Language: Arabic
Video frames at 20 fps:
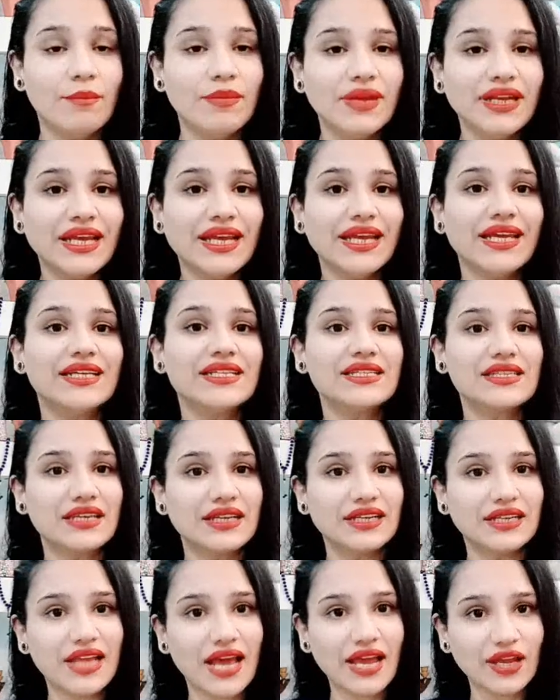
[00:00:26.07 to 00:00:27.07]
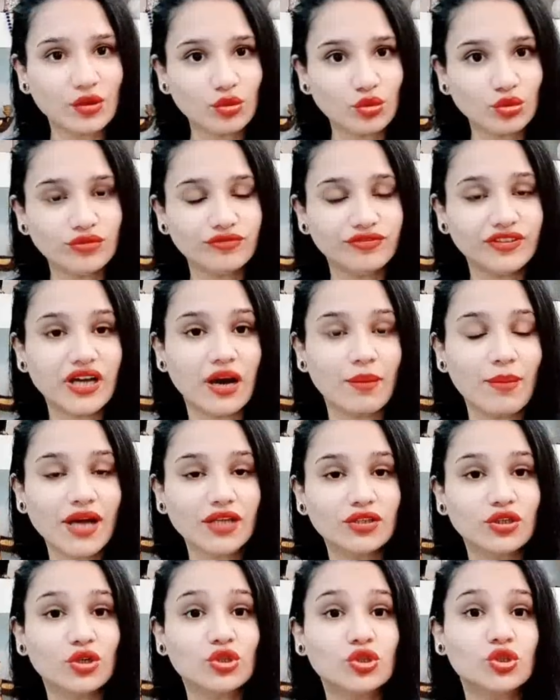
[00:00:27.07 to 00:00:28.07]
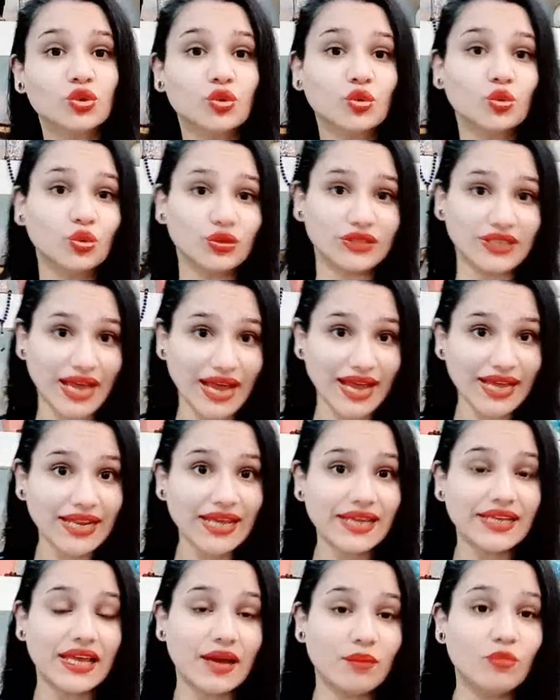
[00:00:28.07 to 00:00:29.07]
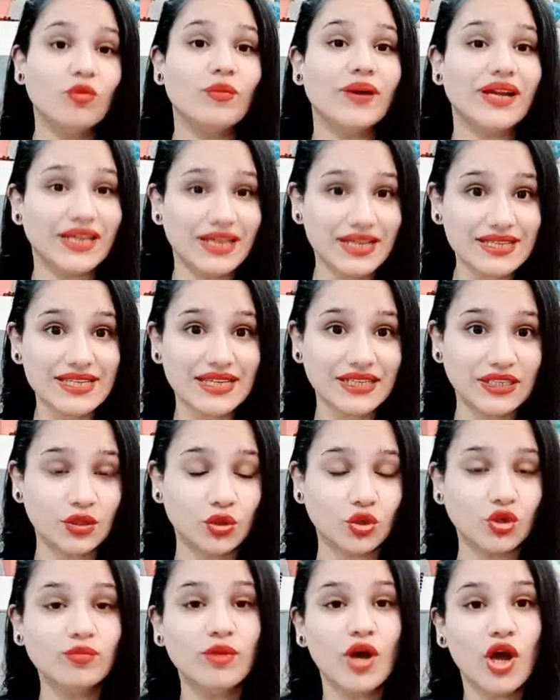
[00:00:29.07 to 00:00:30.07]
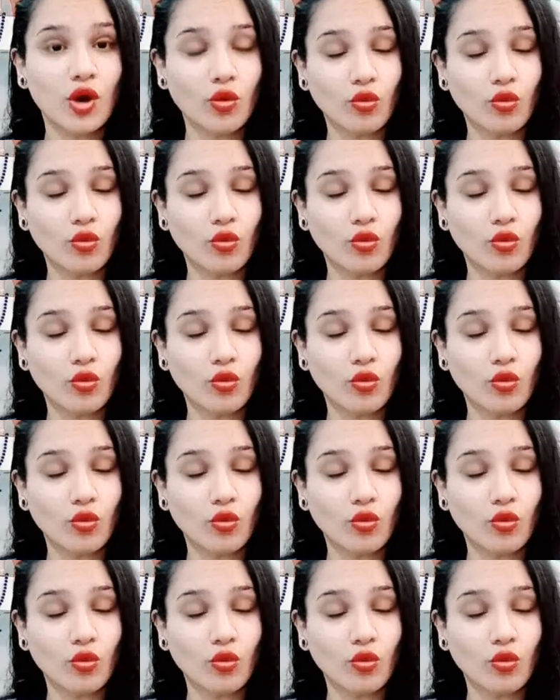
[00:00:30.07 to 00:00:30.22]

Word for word: من حيث ان هيكون فيها بعض الشروط عليا مميزه ليكم